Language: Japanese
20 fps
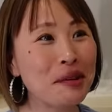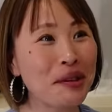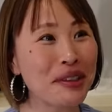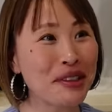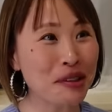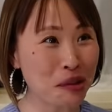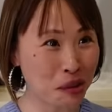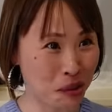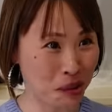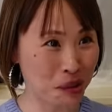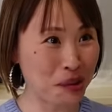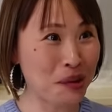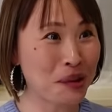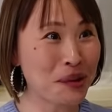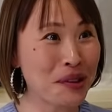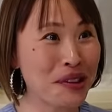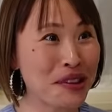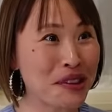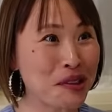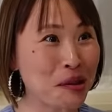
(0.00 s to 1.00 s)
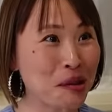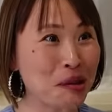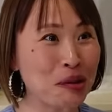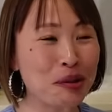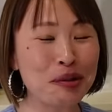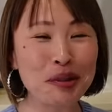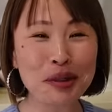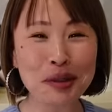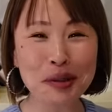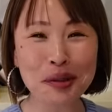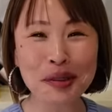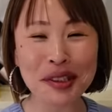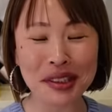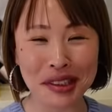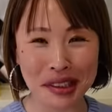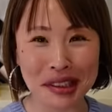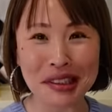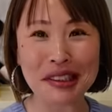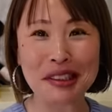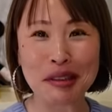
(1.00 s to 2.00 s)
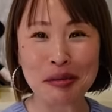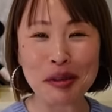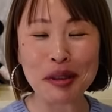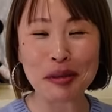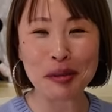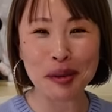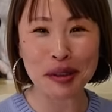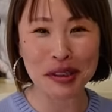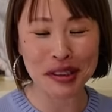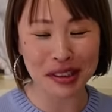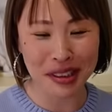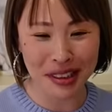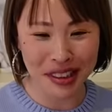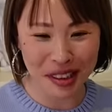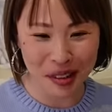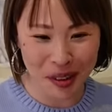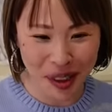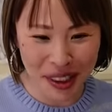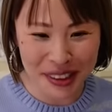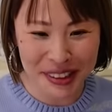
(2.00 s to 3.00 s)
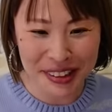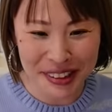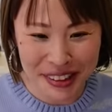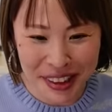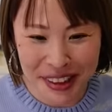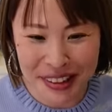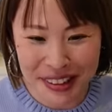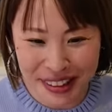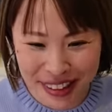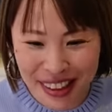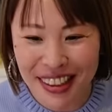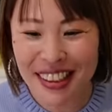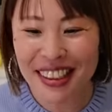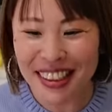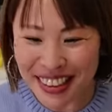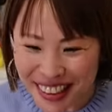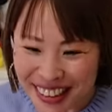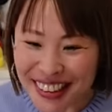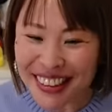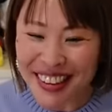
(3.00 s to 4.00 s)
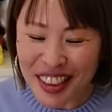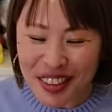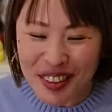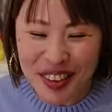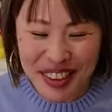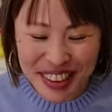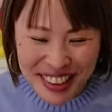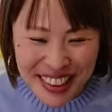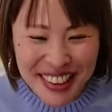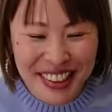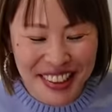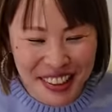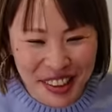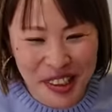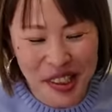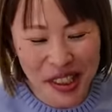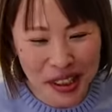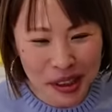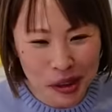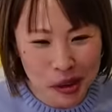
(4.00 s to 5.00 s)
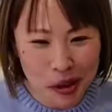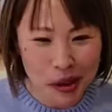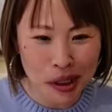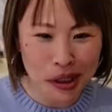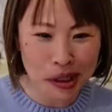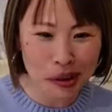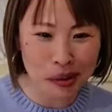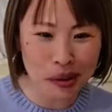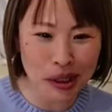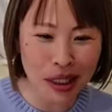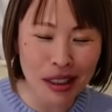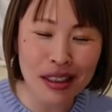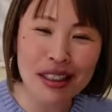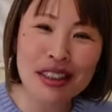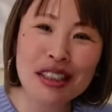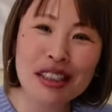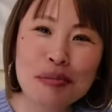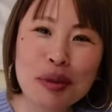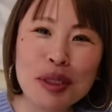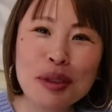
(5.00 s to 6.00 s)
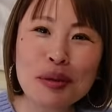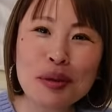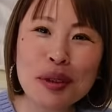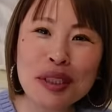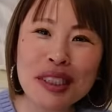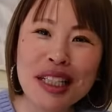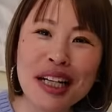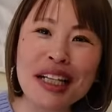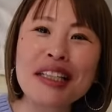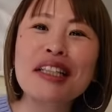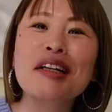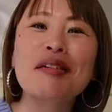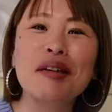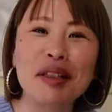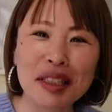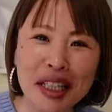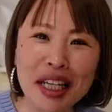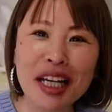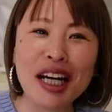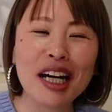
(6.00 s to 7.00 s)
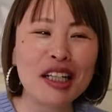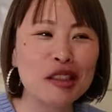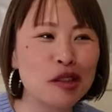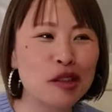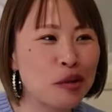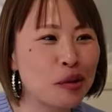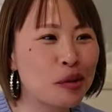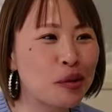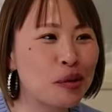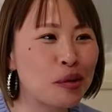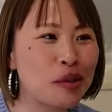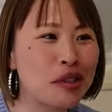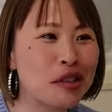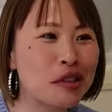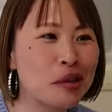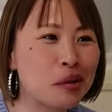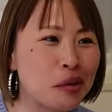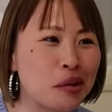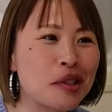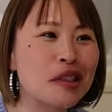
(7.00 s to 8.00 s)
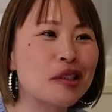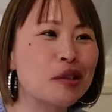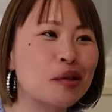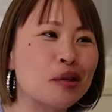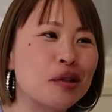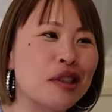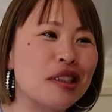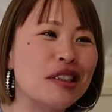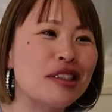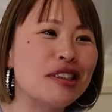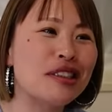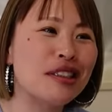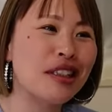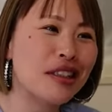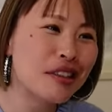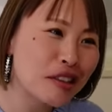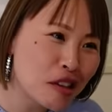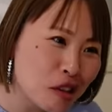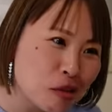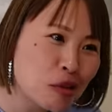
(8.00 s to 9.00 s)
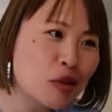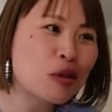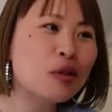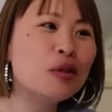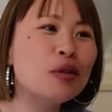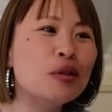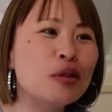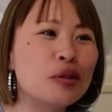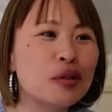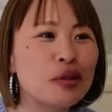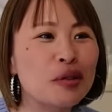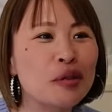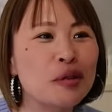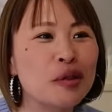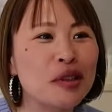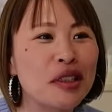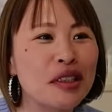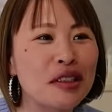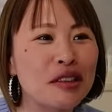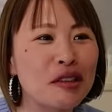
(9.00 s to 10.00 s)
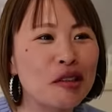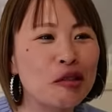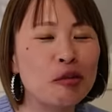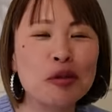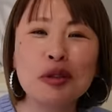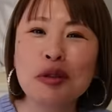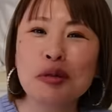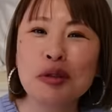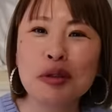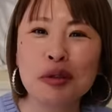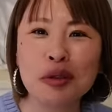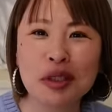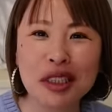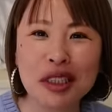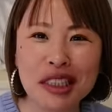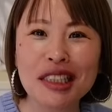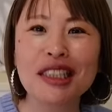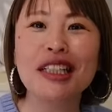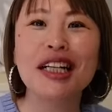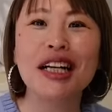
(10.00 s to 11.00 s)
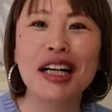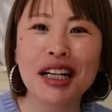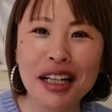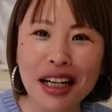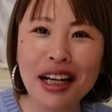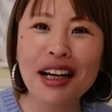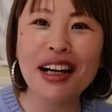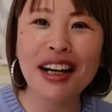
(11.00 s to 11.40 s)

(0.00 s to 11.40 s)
も、すごい、ちょっと面白いから聞いてみてほしいなっていう感じです。うん、なので、ぜひ、あの、なんていうか、ピンときた方はね、あの、ちょっと数日後に、その、金星っていうものの、その音源っていうものをちょっと聞きながら、